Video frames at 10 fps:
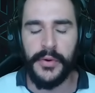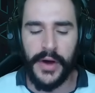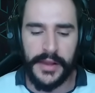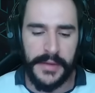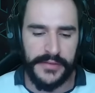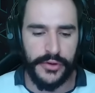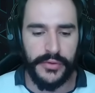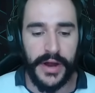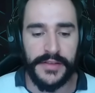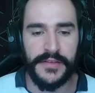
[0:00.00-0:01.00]
Pô Alan, mas
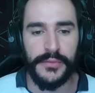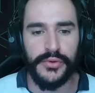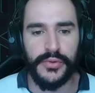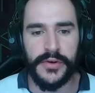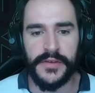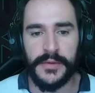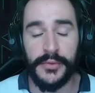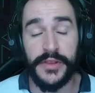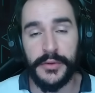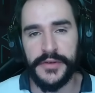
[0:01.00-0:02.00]
oito cartas são muito coisa,
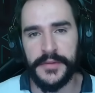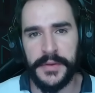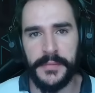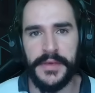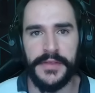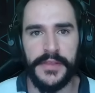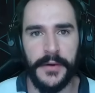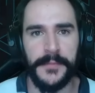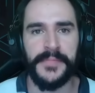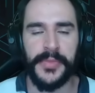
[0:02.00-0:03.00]
muita coisa para mim.
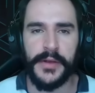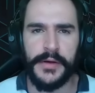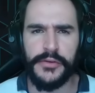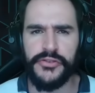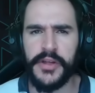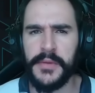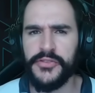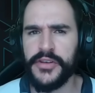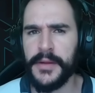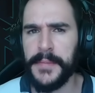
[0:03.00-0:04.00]
Então, eu vou te dar uma
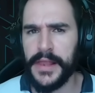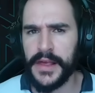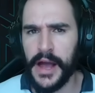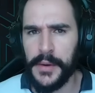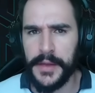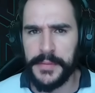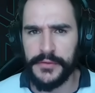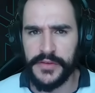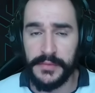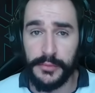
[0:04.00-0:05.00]
dica bem legal aí
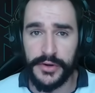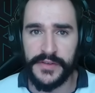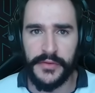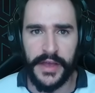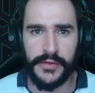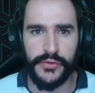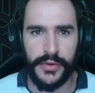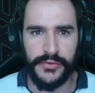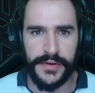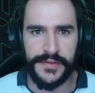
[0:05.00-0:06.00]
para você memorizar o deck do
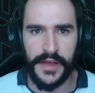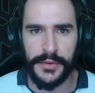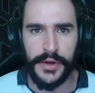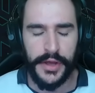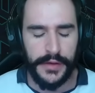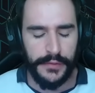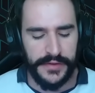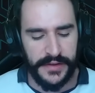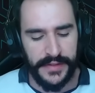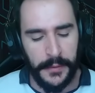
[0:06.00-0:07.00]
seu adversário.
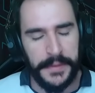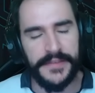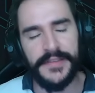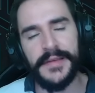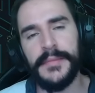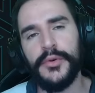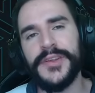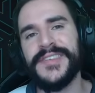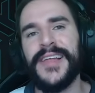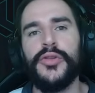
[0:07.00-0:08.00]
Você não precisa
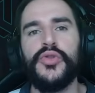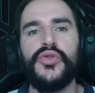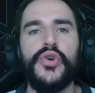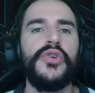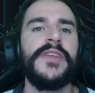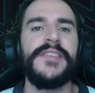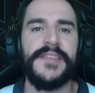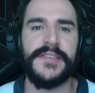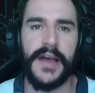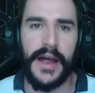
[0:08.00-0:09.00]
memorizar todas
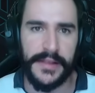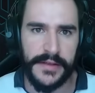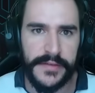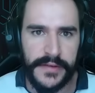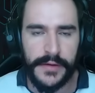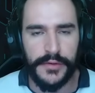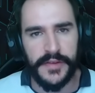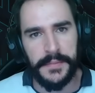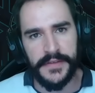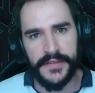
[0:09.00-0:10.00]
as cartas.
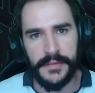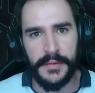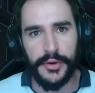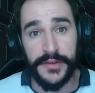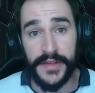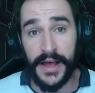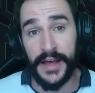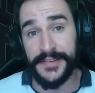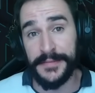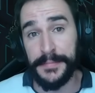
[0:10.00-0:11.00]
Você precisa memorizar
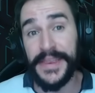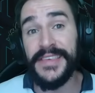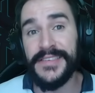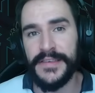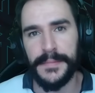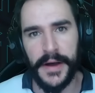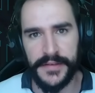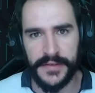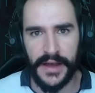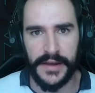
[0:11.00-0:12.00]
as
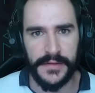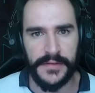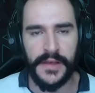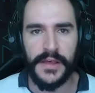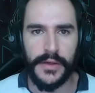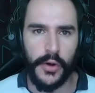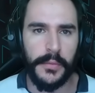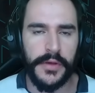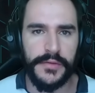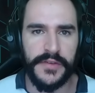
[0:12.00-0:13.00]
principais cartas. E
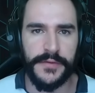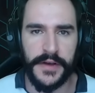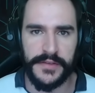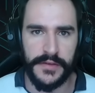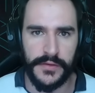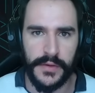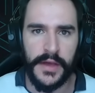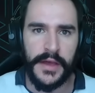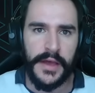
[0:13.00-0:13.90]
como que você faz isso?